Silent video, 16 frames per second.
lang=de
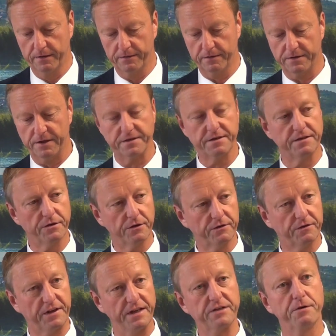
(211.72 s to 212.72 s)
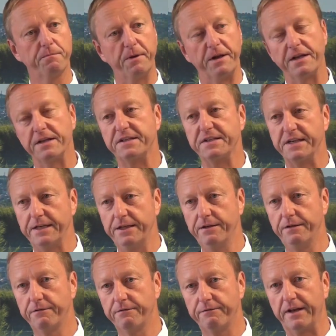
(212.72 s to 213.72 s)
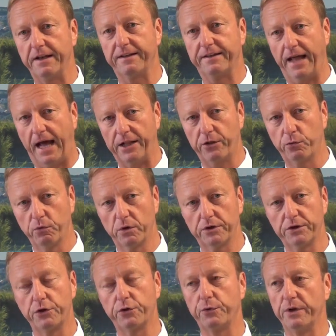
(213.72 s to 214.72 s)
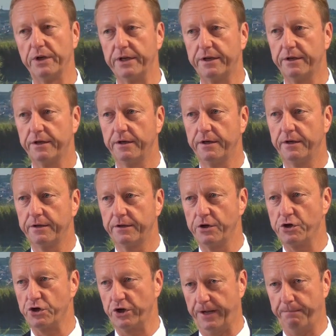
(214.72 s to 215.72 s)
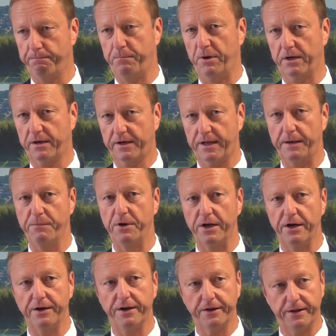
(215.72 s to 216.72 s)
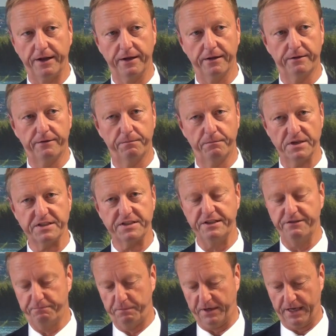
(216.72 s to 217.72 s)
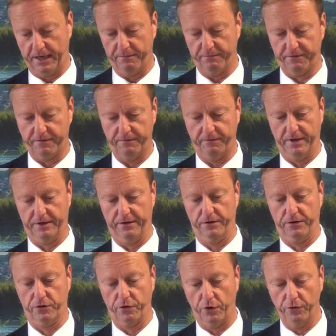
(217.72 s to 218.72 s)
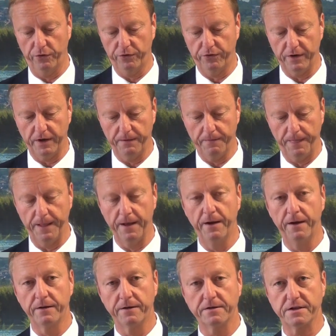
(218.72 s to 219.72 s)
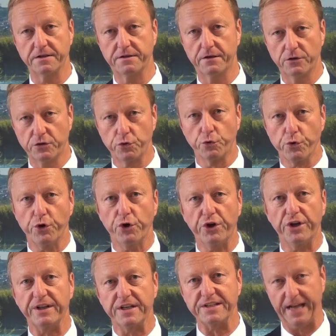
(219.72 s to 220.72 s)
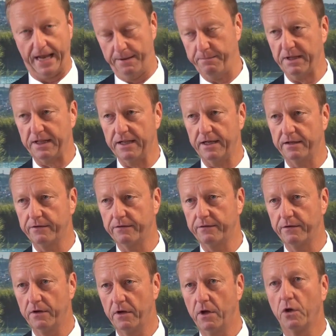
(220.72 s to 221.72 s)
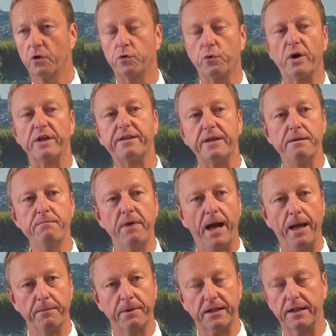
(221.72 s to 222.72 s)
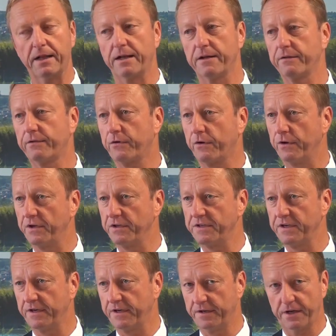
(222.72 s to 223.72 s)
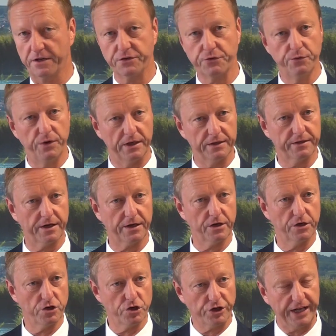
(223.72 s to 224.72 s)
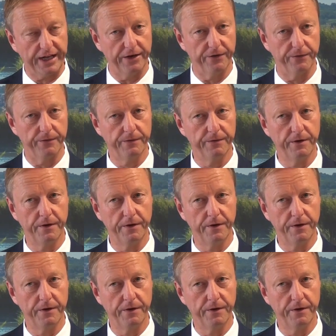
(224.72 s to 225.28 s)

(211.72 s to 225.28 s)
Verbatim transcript: Das heißt, es hat deshalb einen Sinn, weil dadurch natürlich die Schlepperkriminalität massiv bekämpft werden könnte. Das heißt, zurück in das Heimatland. Dort im Heimatland können Sie einen Asylantrag stellen.